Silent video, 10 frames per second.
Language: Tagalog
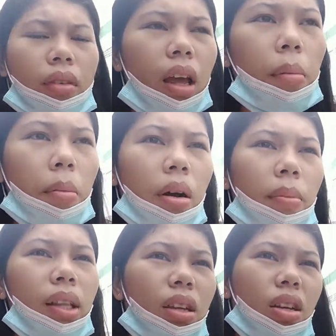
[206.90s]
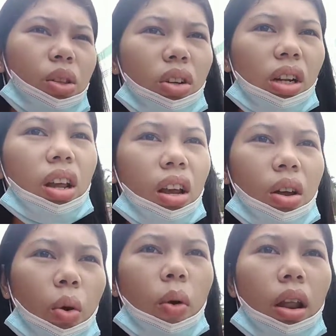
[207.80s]
Dami mga bata dito
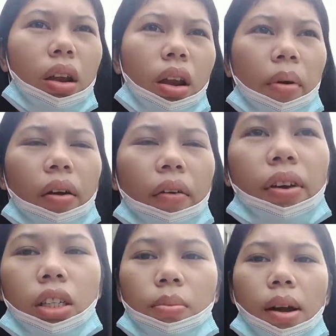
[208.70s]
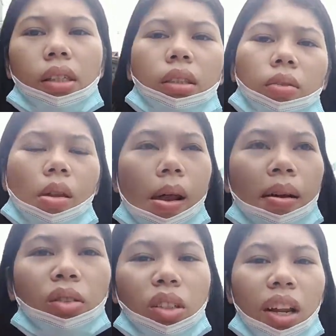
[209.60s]
naglalaro. Wala nang mga face mask.
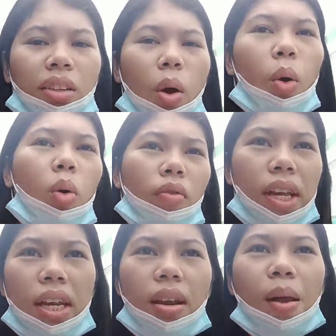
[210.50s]
Wala daw COVID.